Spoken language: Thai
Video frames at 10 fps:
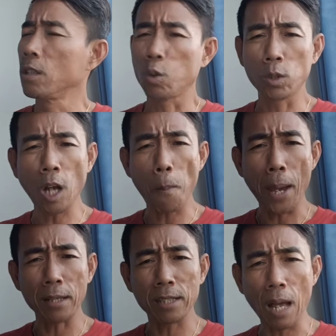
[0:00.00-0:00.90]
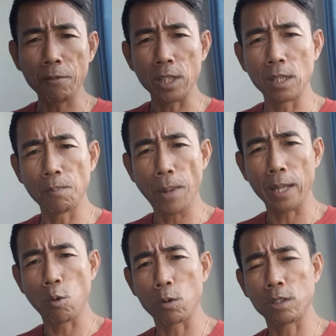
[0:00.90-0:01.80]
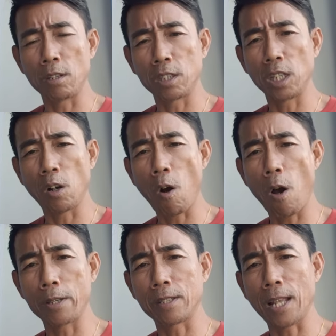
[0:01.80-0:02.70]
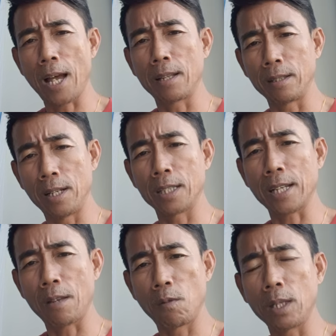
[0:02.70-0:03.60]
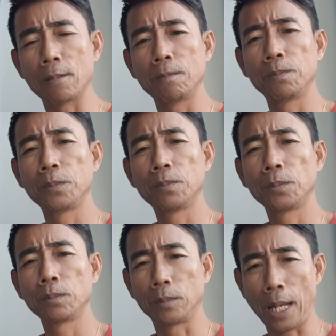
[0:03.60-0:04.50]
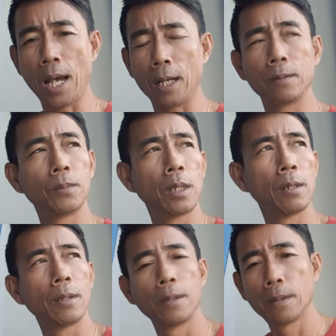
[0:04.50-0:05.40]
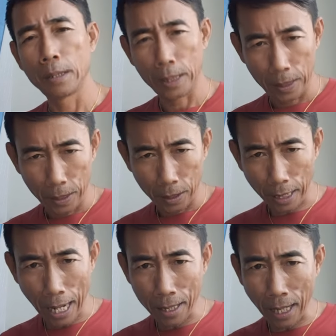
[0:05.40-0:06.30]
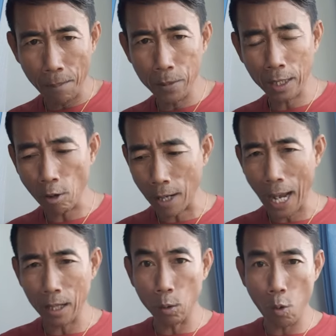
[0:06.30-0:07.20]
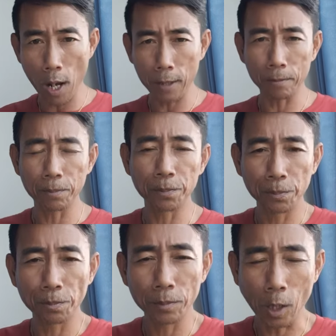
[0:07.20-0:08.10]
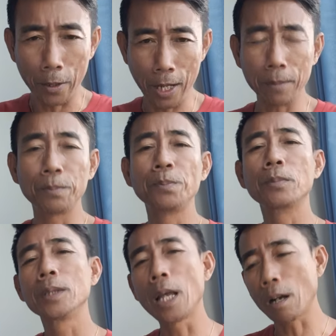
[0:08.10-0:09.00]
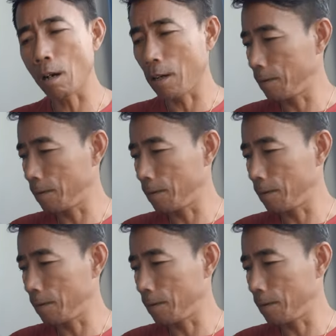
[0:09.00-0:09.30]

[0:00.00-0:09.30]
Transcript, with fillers: 0983418644 ออิสระ หรืออาจารย์วิทย์ นะฮะ สถานธรรมยังต้องการรั้วตอนเนี้ยแล้วก็